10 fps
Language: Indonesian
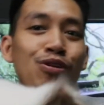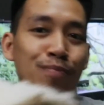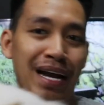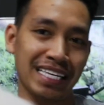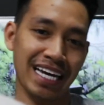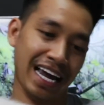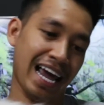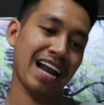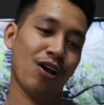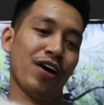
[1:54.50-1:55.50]
bulu panjang
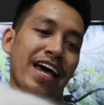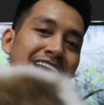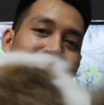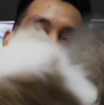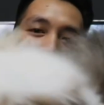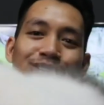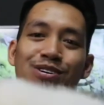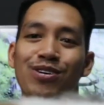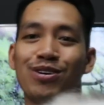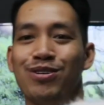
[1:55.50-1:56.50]
ya long hair tuh.
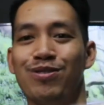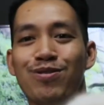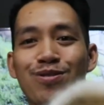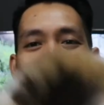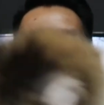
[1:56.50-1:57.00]
Oh